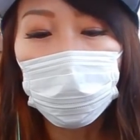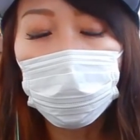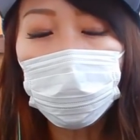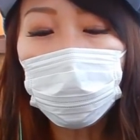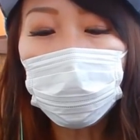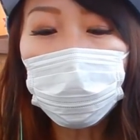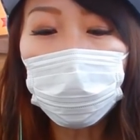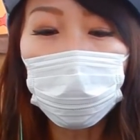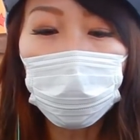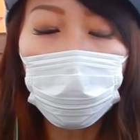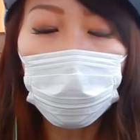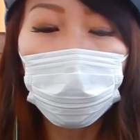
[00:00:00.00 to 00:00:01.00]
つうことで
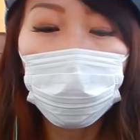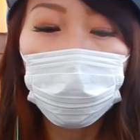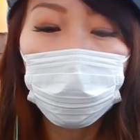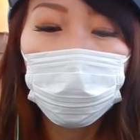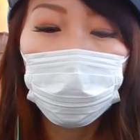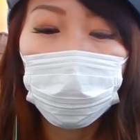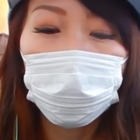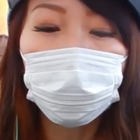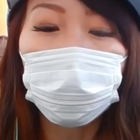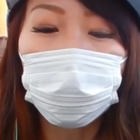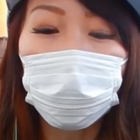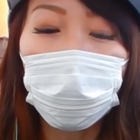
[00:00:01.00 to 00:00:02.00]
ね、本
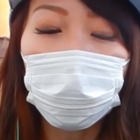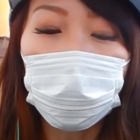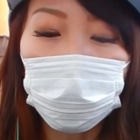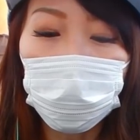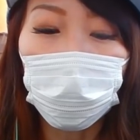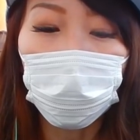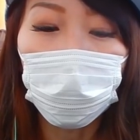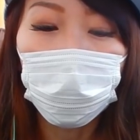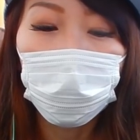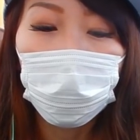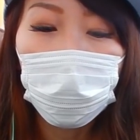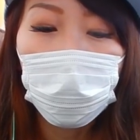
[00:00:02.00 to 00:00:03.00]
日この辺にしよ
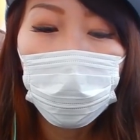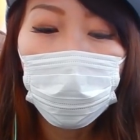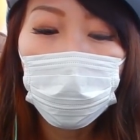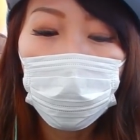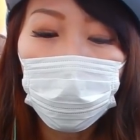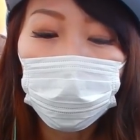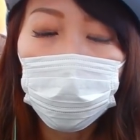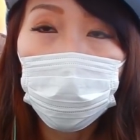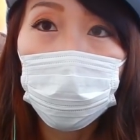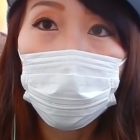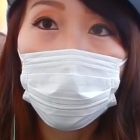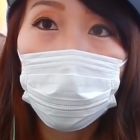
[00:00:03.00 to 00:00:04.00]
う。よ
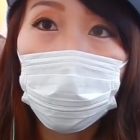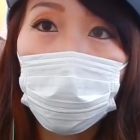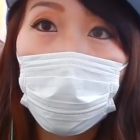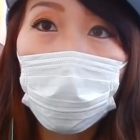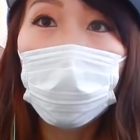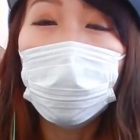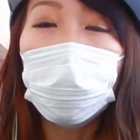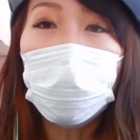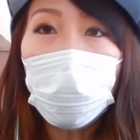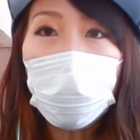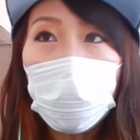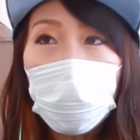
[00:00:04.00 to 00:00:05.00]
し。い
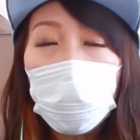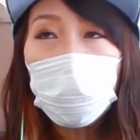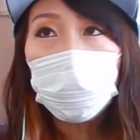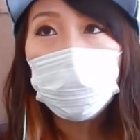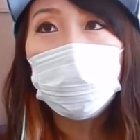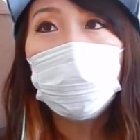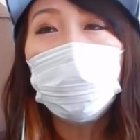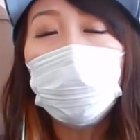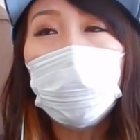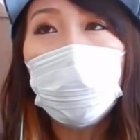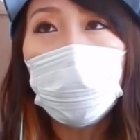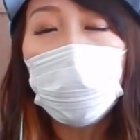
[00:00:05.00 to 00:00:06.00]
やー、本当に
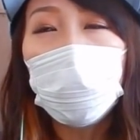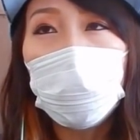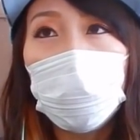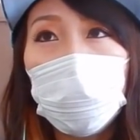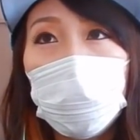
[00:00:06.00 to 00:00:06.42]
ね、